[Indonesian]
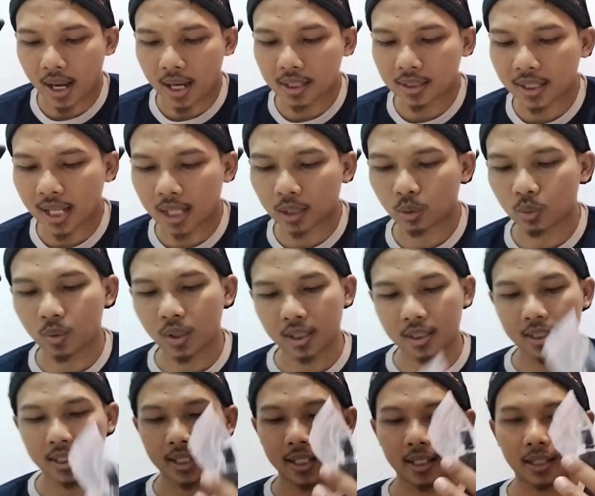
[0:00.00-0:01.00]
saya satu
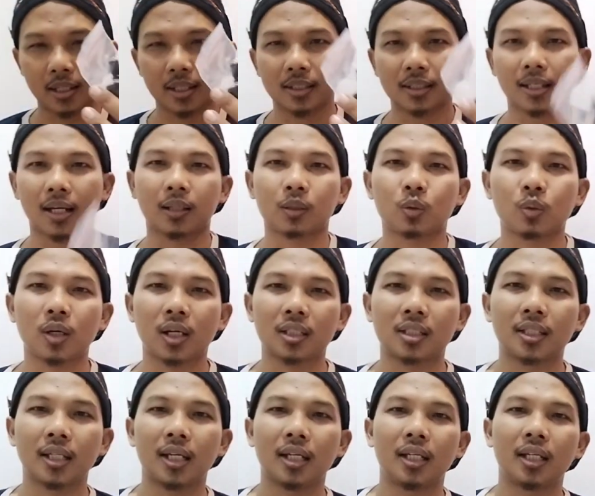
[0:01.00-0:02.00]
aja ya satu
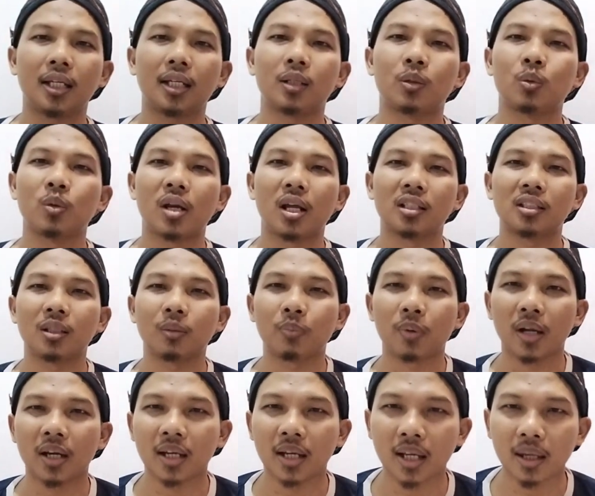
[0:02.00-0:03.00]
aja ini durasi
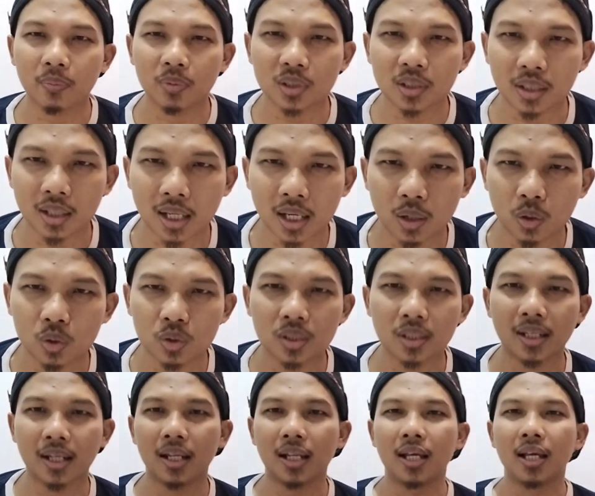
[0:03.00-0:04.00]
pendek pesanan
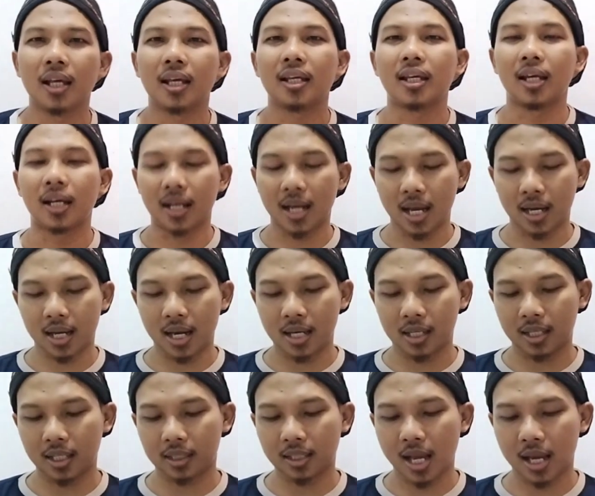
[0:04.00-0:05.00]
nozzle yang
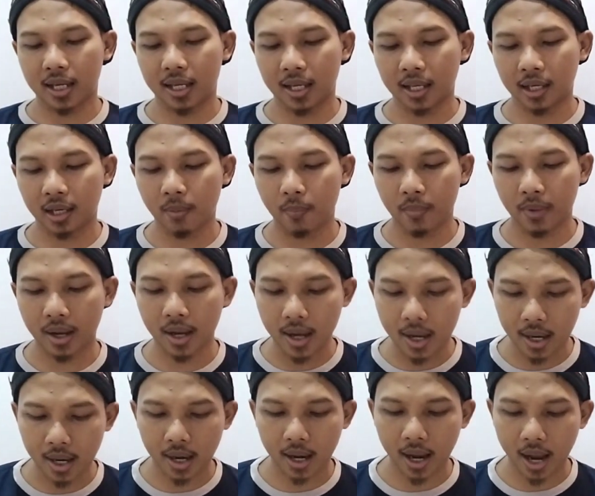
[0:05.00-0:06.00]
akan kita kirim
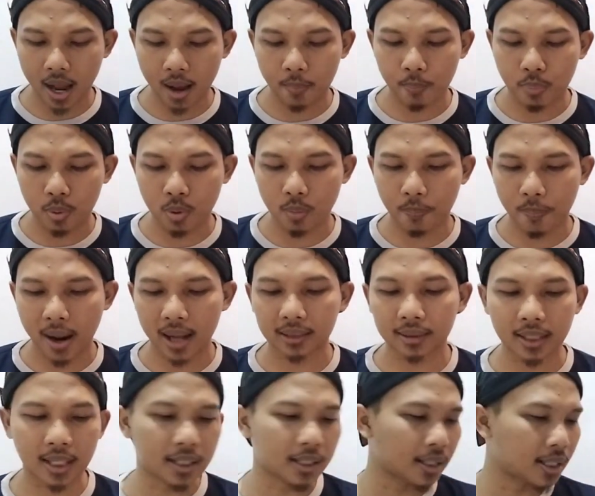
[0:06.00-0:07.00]
ke
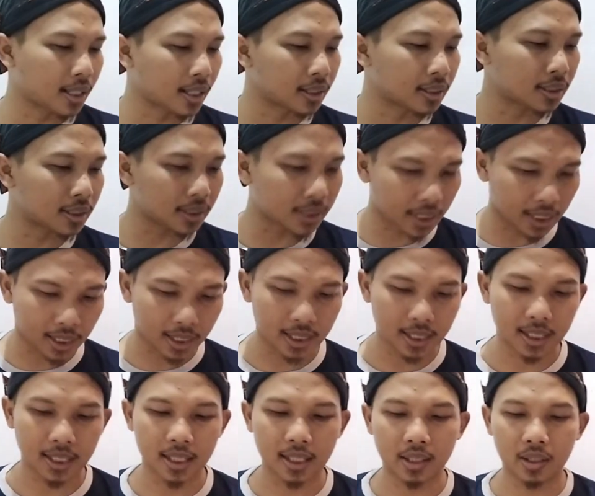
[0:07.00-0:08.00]
Kabupaten
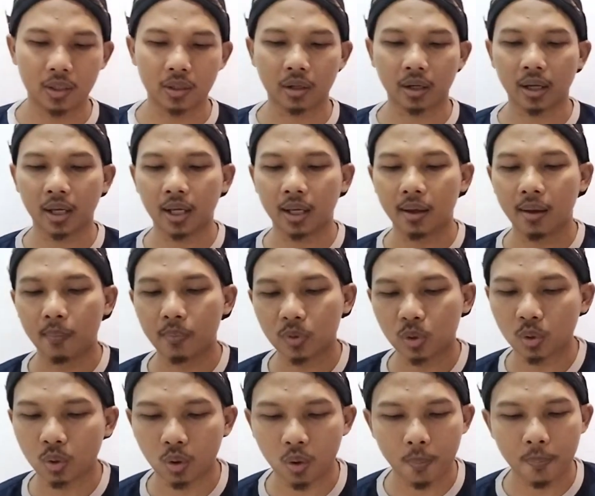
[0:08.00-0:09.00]
Gresik
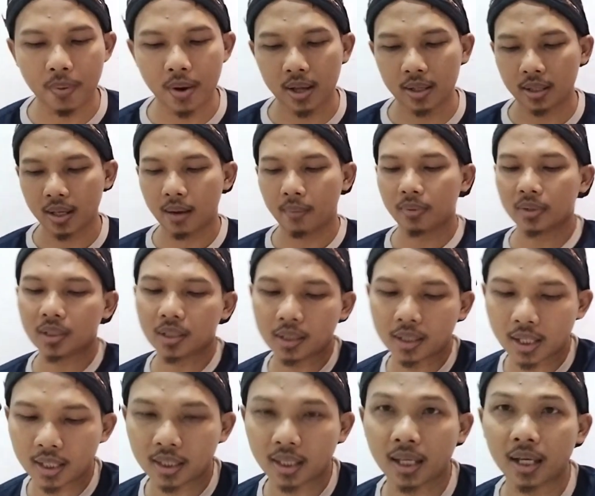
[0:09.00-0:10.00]
oke cukup banyak
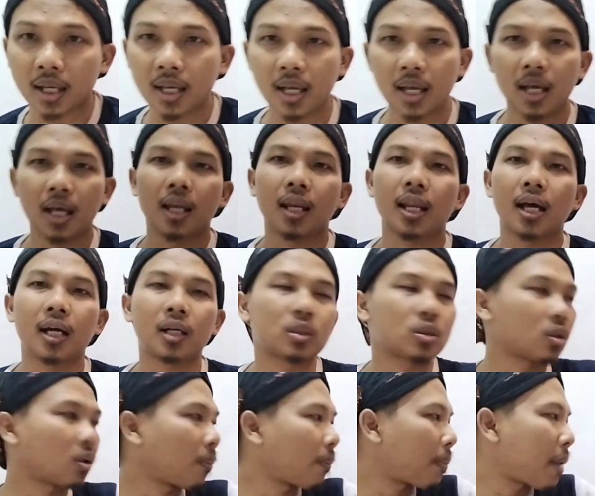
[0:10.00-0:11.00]
pesanannya
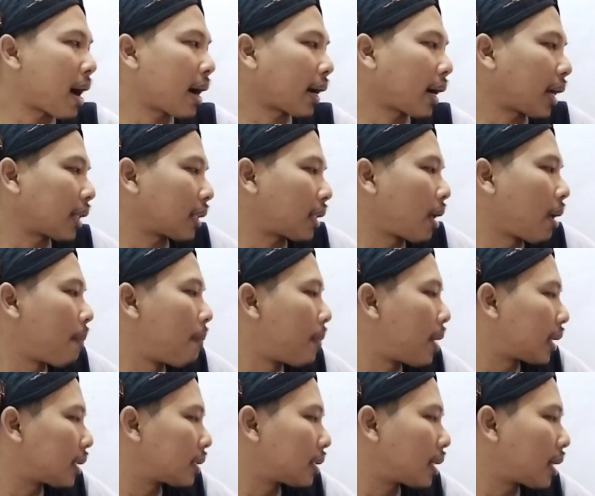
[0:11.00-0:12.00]
langsung paket
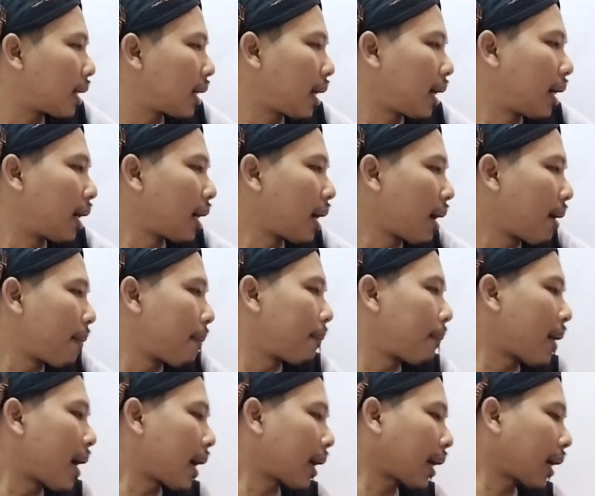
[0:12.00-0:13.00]
imatnya
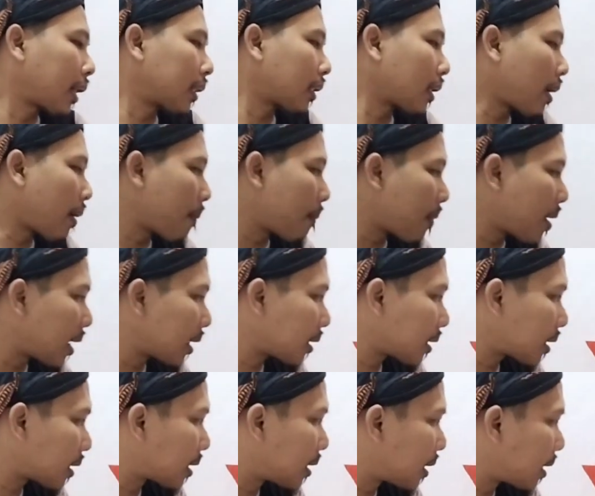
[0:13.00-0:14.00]
paket
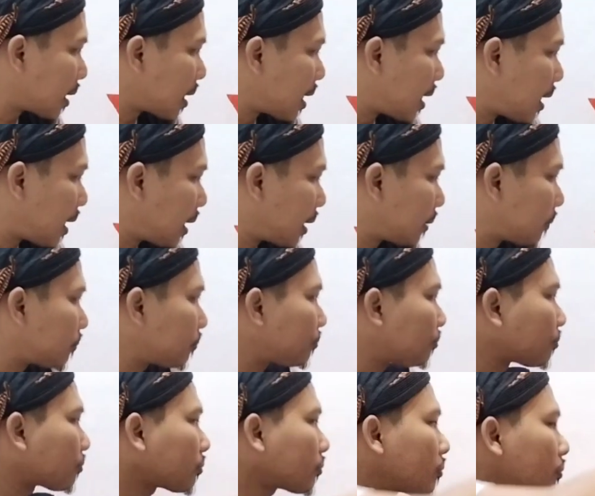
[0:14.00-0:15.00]
imat dengan
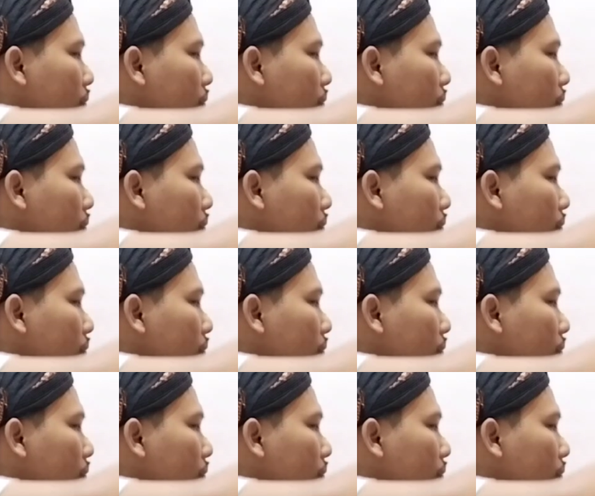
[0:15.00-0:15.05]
